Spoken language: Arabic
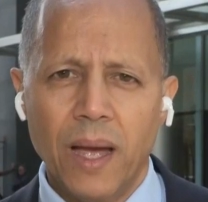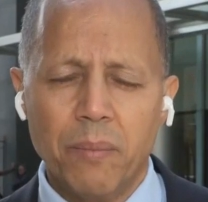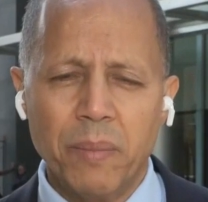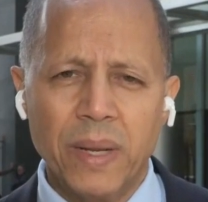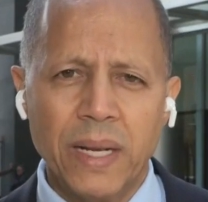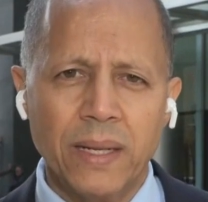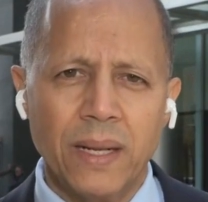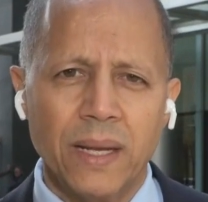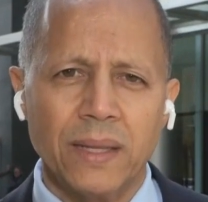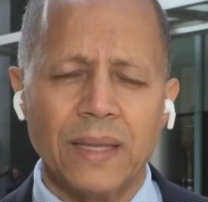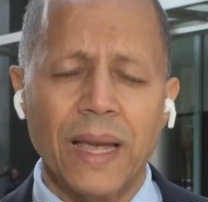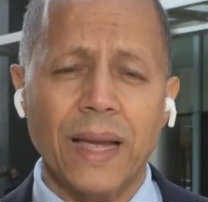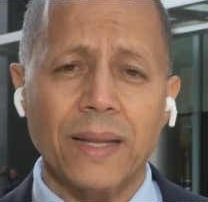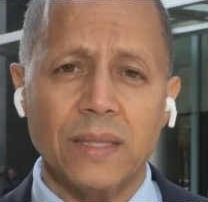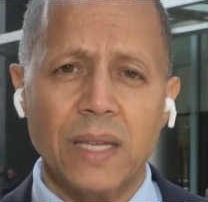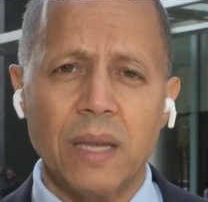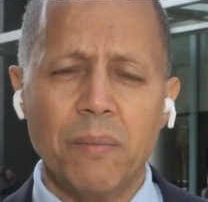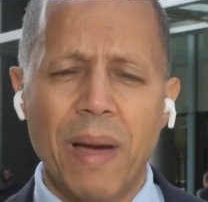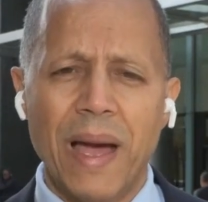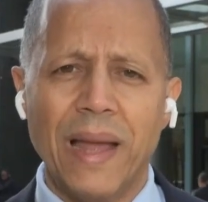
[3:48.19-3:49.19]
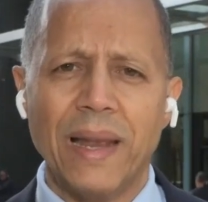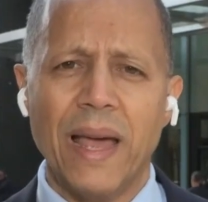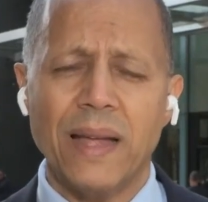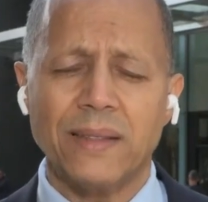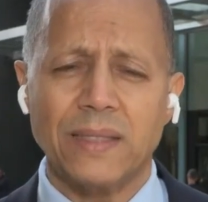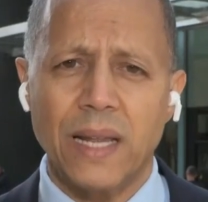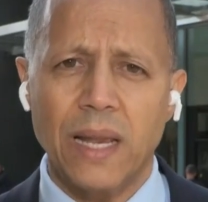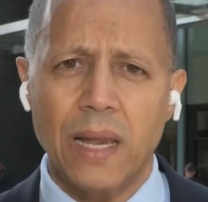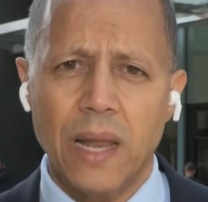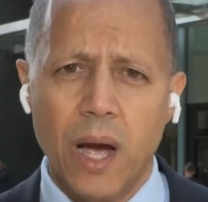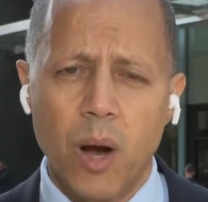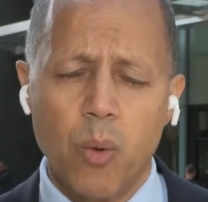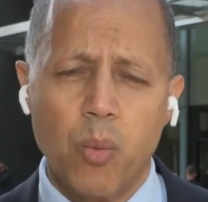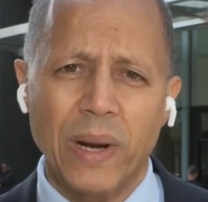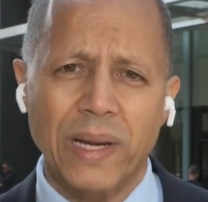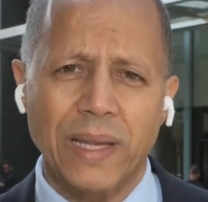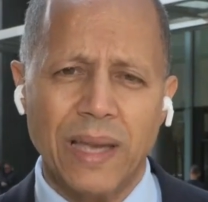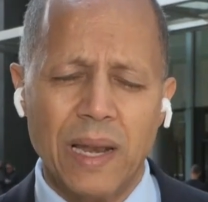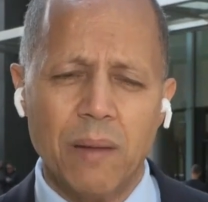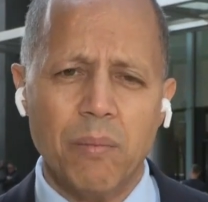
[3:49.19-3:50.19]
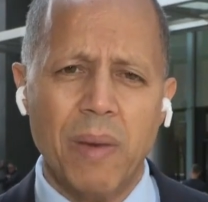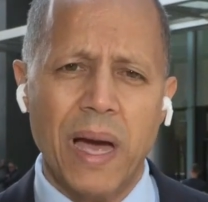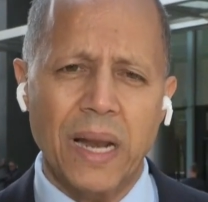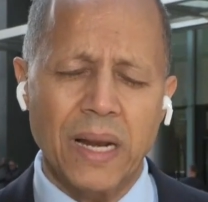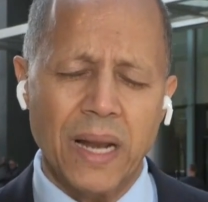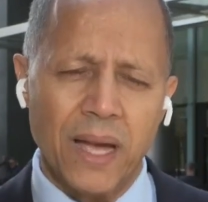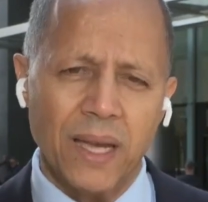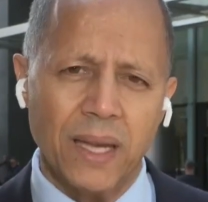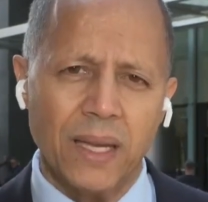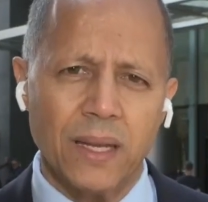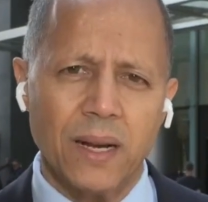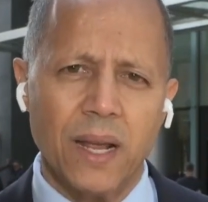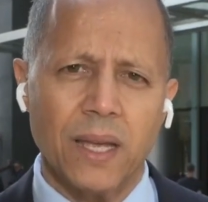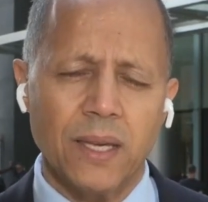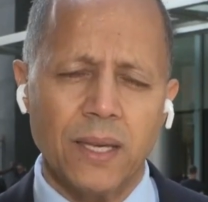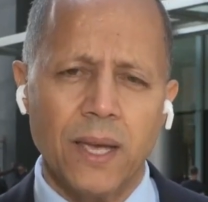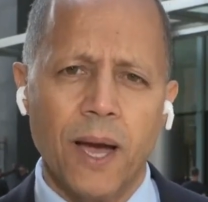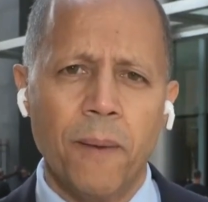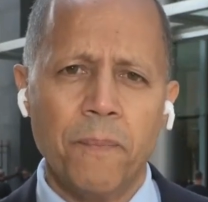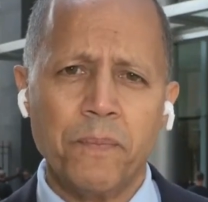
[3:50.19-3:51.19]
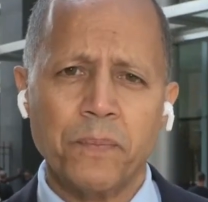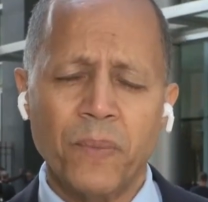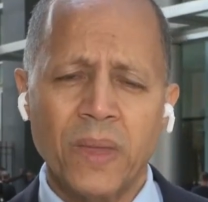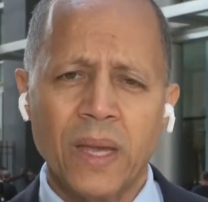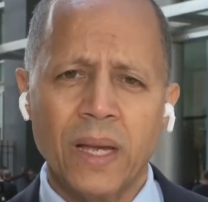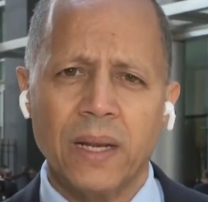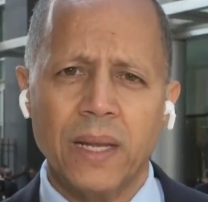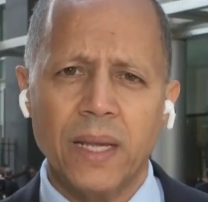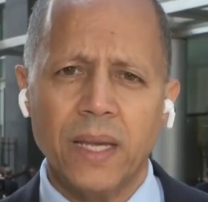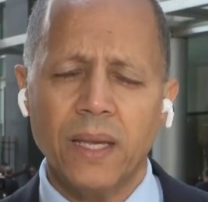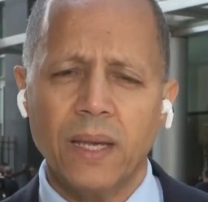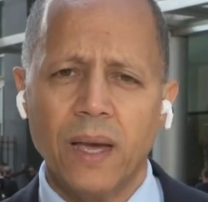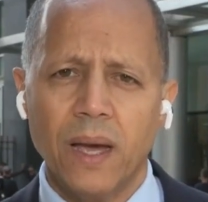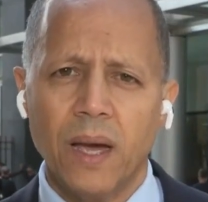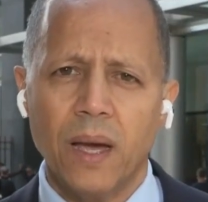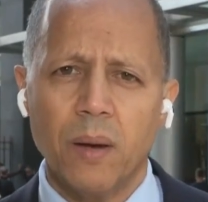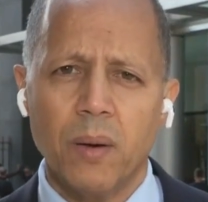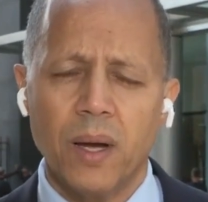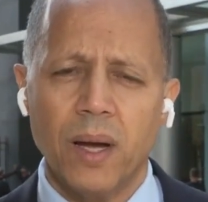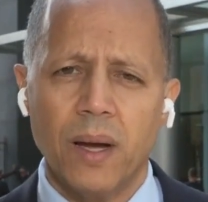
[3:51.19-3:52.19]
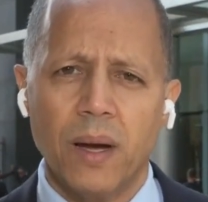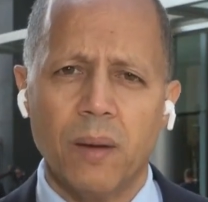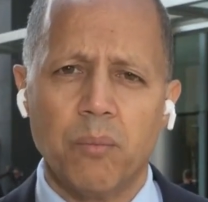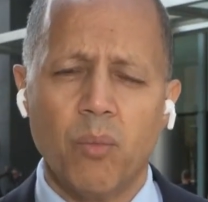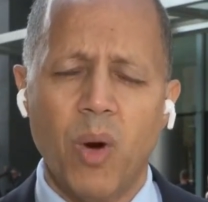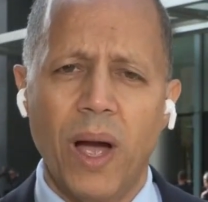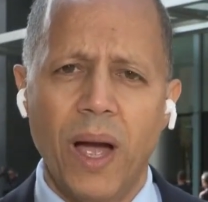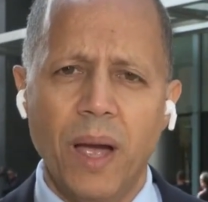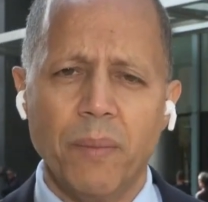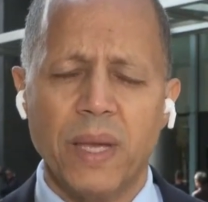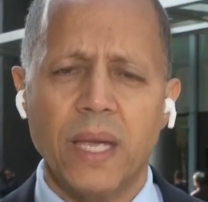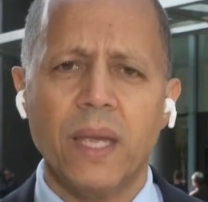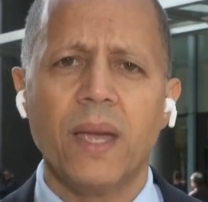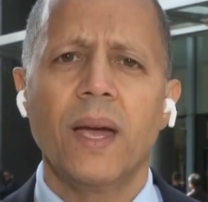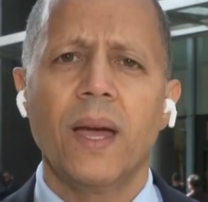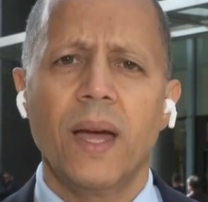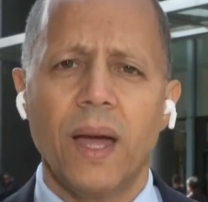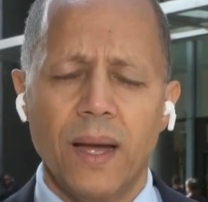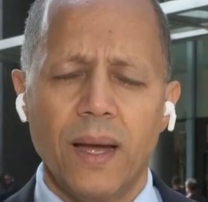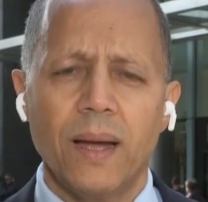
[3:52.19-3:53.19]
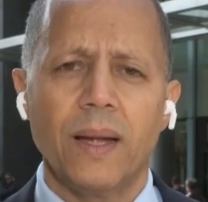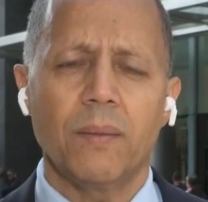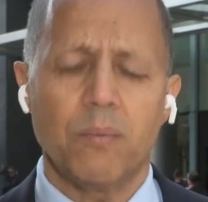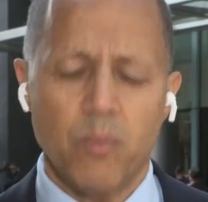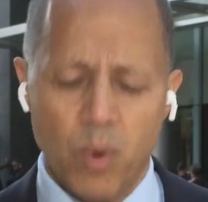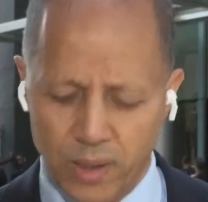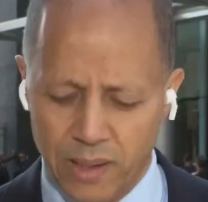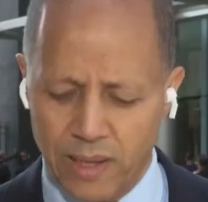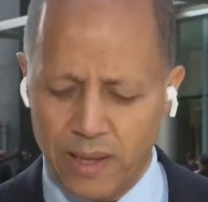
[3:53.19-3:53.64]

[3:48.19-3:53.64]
من تقديم إيه، الادله والكلمه آه، مصطفى مصطفى محامي آه، آه، سريعا